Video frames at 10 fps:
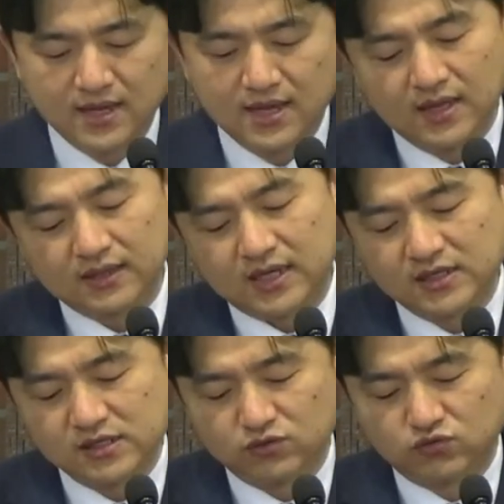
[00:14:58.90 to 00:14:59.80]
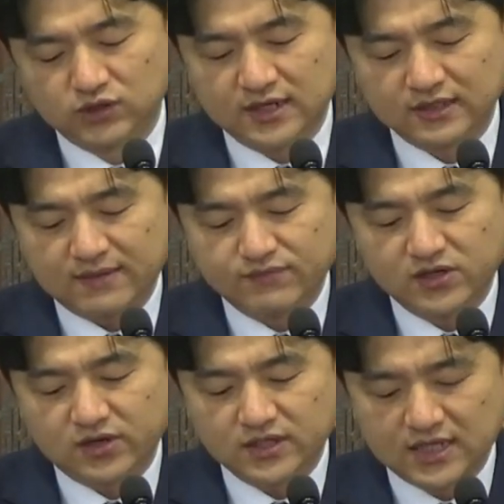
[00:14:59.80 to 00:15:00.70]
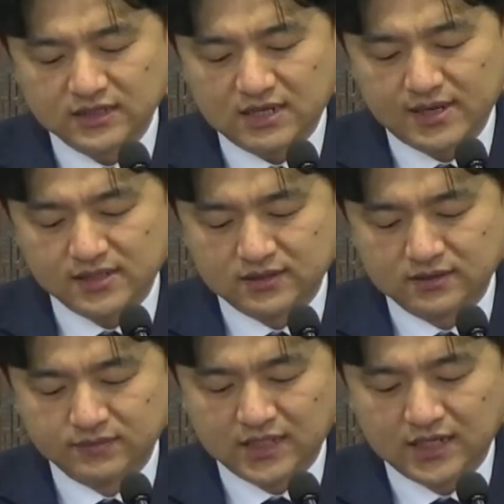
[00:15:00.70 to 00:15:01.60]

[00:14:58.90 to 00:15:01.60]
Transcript: 다니엘서 9장 3절과 4절의 말씀 제가